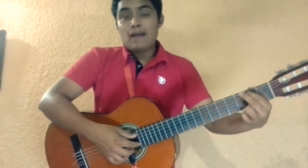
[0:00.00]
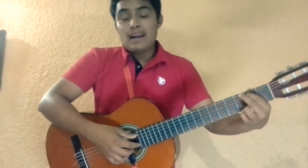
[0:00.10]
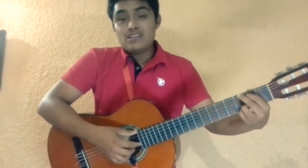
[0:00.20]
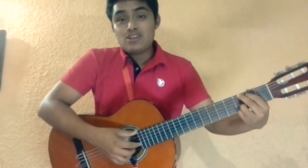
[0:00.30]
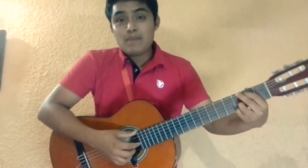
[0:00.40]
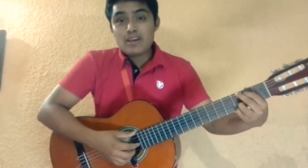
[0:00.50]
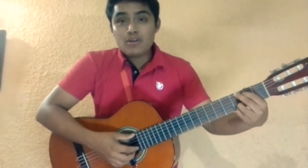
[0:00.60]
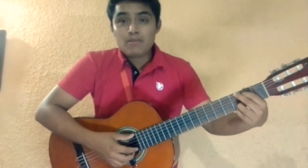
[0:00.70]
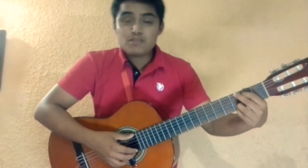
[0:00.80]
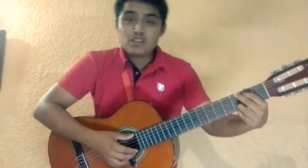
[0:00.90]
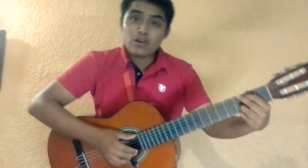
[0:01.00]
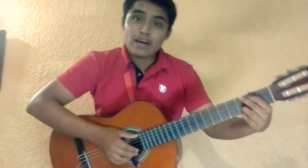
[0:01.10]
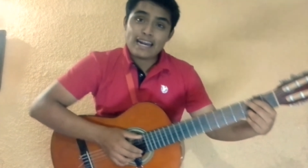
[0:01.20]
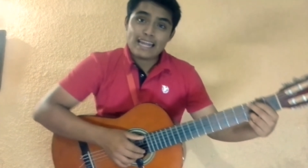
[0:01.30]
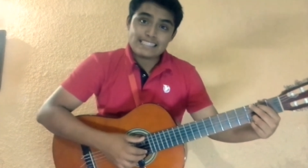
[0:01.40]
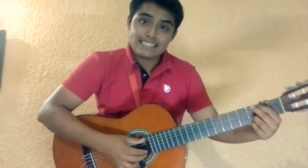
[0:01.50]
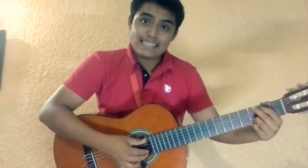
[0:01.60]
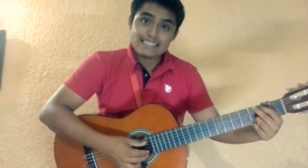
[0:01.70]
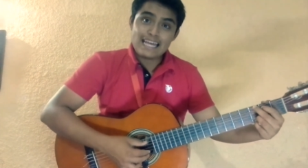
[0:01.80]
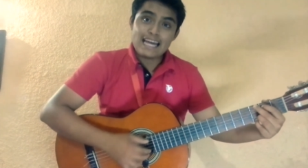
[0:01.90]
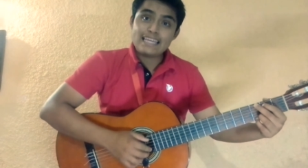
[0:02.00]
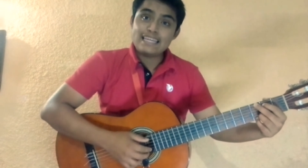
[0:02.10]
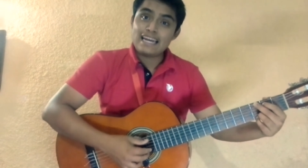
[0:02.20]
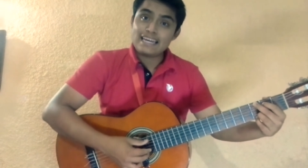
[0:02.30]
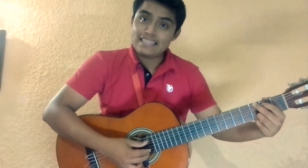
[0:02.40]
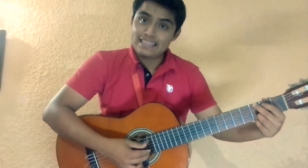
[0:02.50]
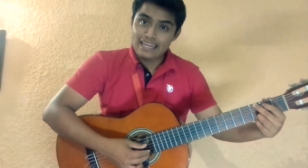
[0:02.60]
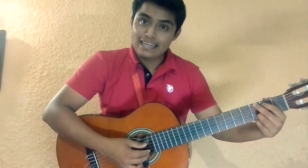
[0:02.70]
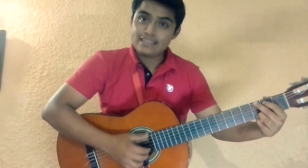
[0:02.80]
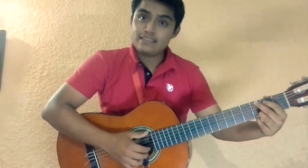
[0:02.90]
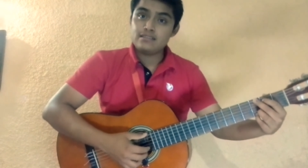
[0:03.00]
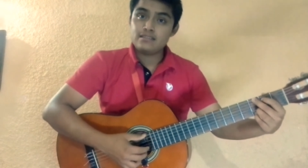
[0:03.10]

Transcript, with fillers: Para el sol mayor vamos a tocar la sexta y la quinta.